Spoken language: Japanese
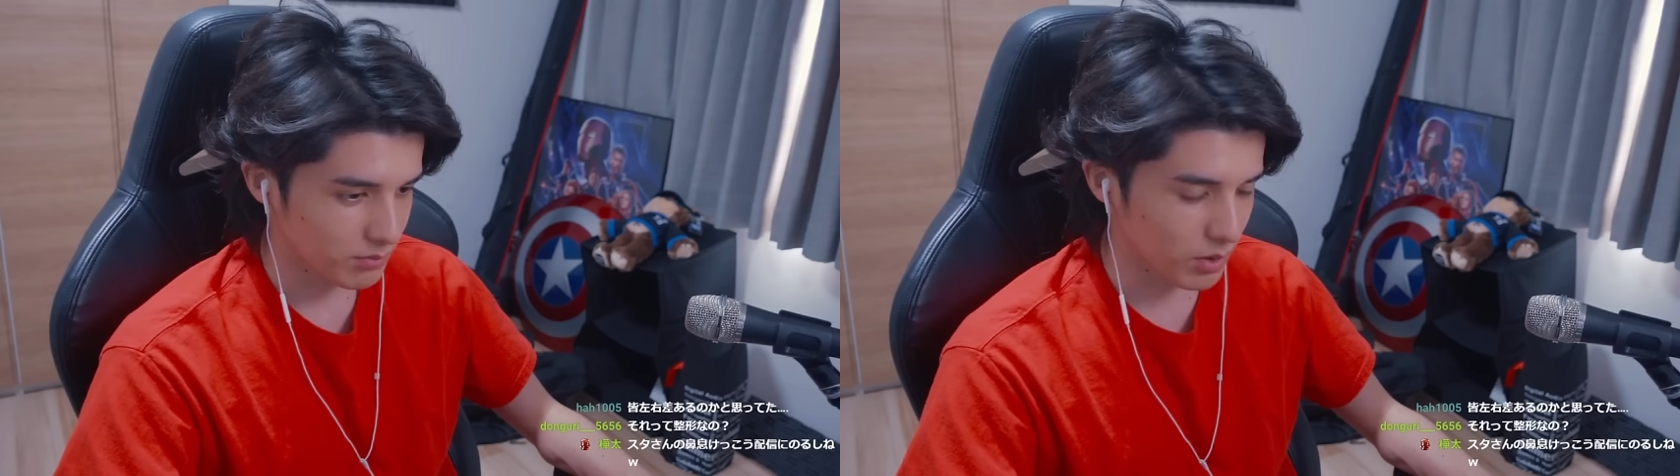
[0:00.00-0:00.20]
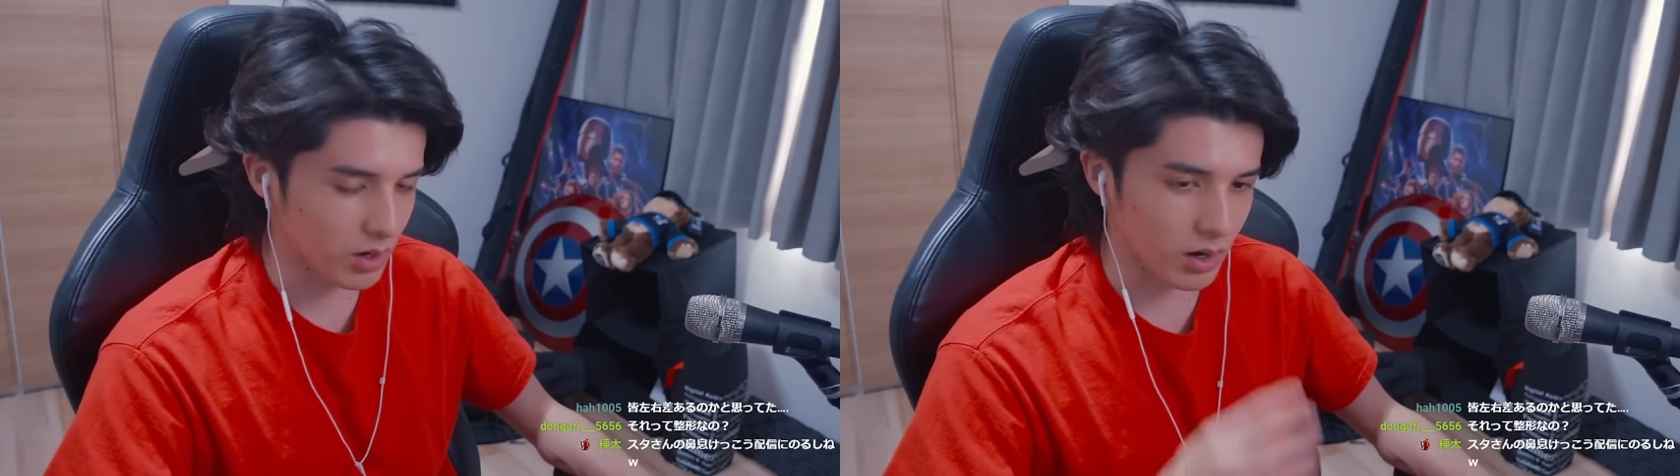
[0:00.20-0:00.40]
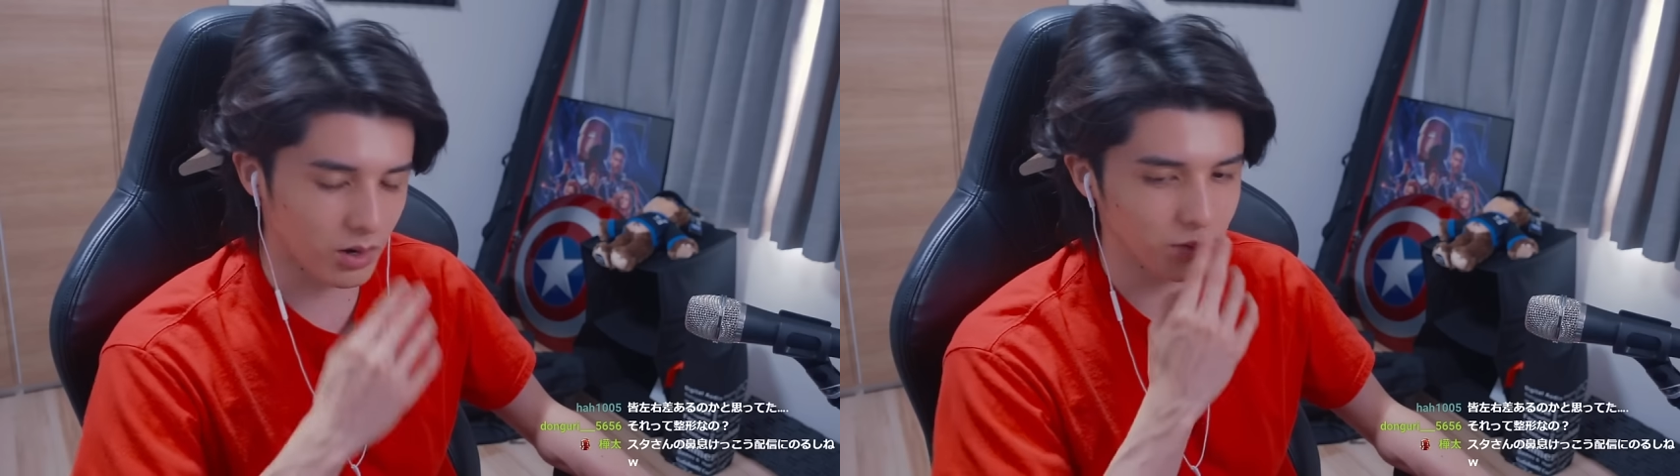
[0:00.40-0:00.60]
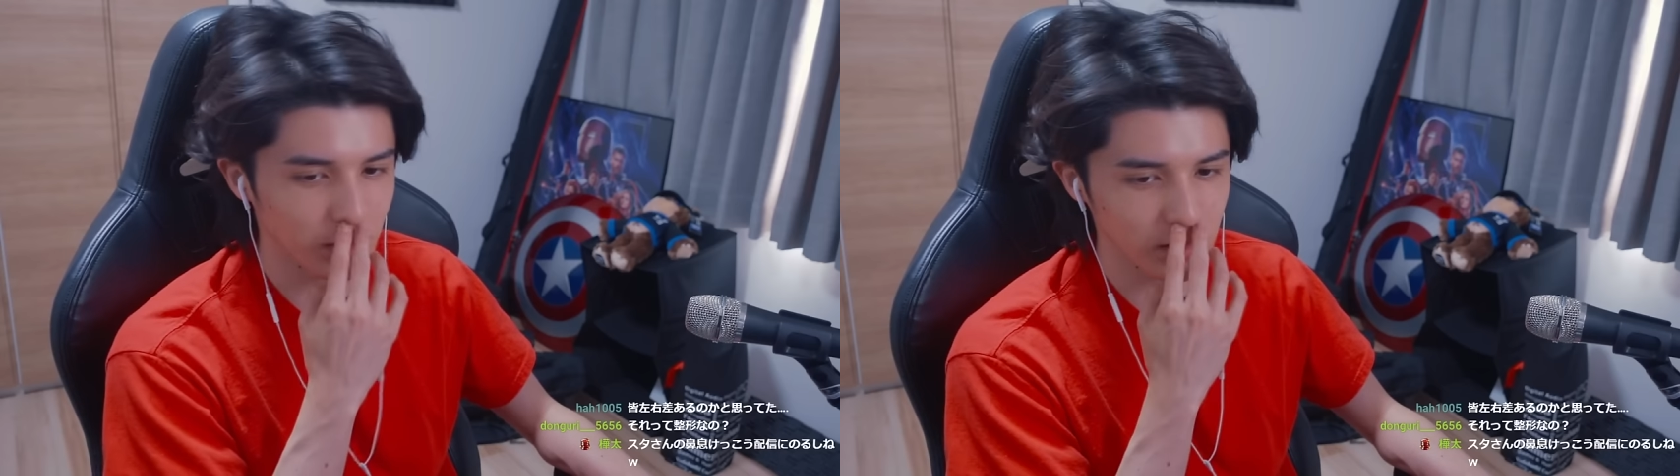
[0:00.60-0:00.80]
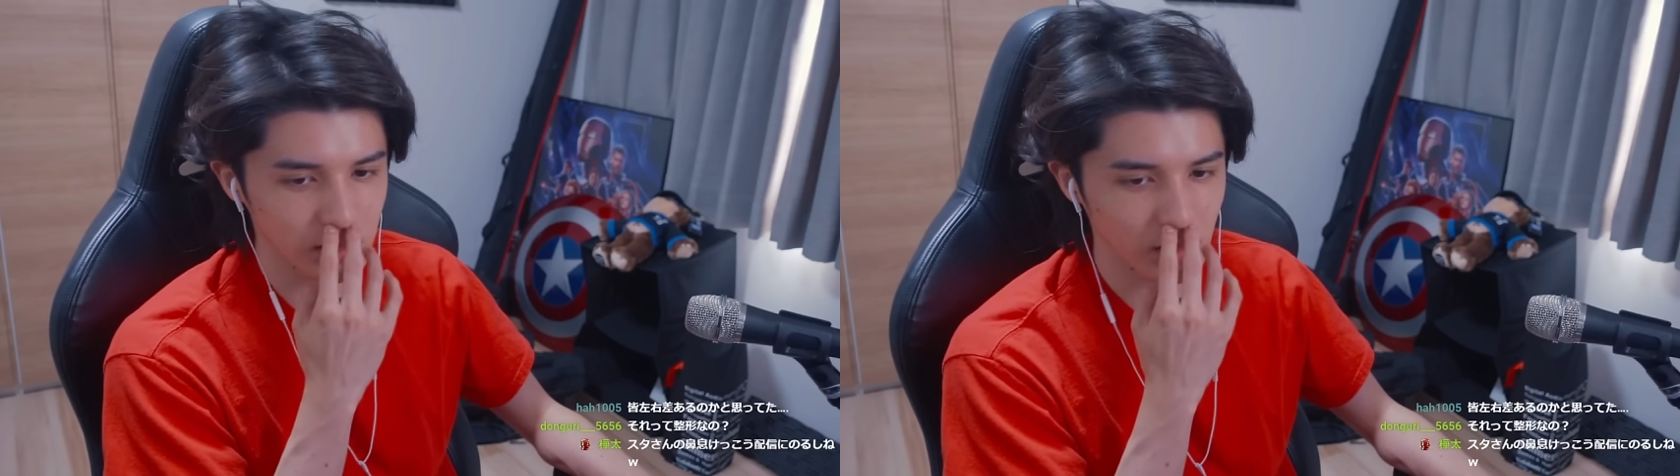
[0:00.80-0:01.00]
まあ顔の
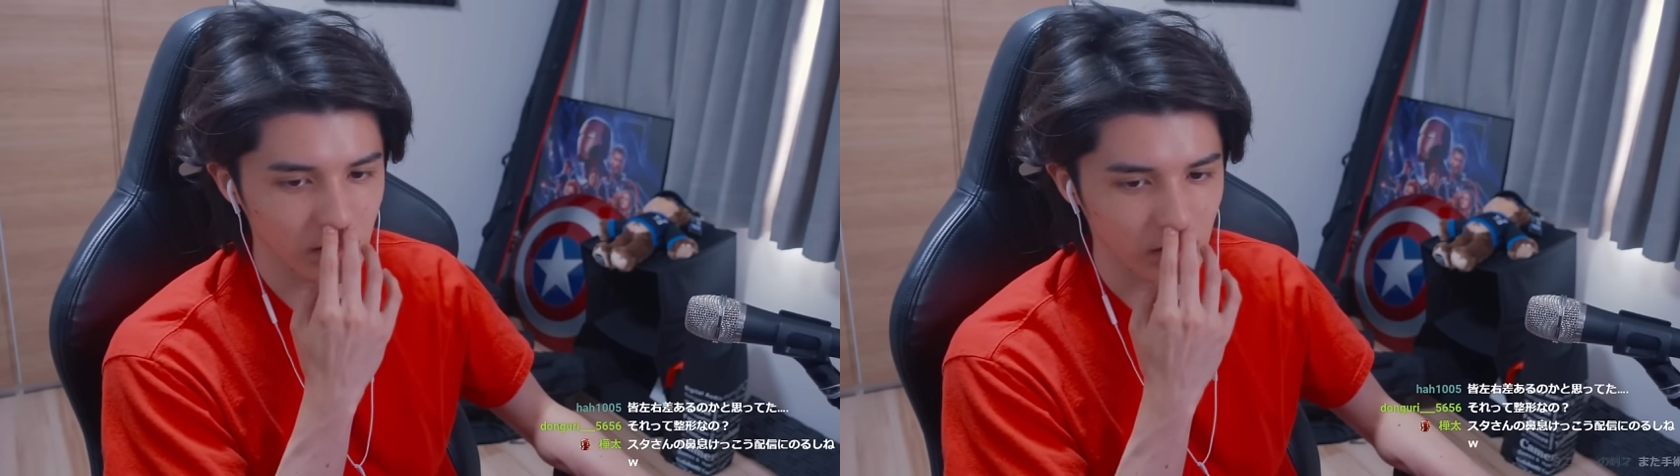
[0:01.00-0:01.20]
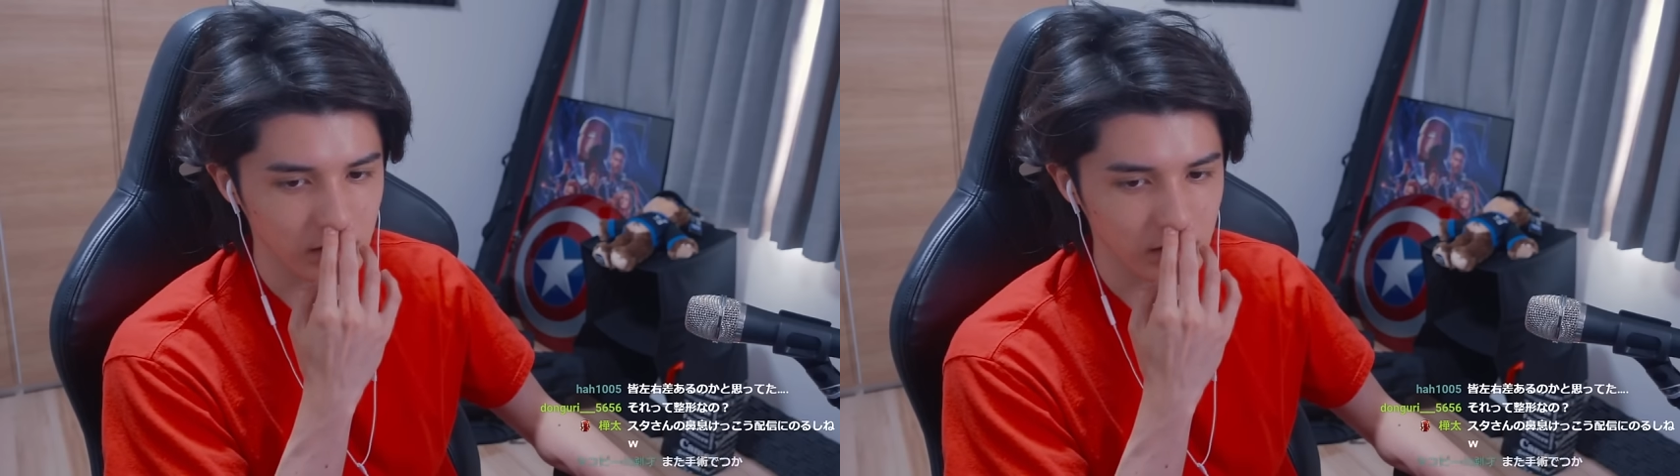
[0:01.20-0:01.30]
形変わるか